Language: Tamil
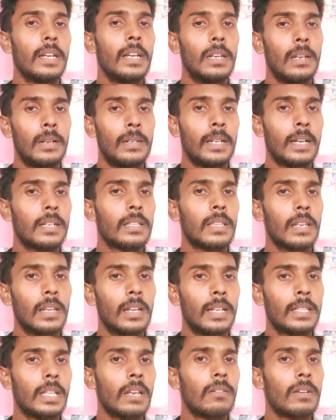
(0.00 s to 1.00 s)
நெயில்
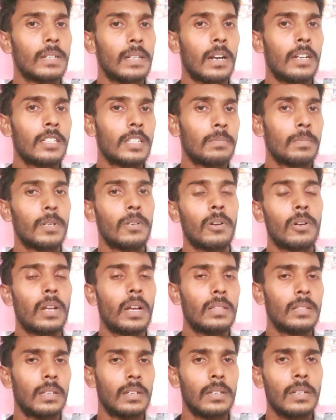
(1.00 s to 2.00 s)
நகத்தில் எந்த அளவுக்கு டார்ச்சர் பண்ணுவாங்களோ
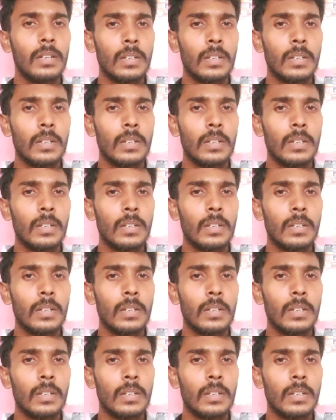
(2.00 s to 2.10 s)
அந்த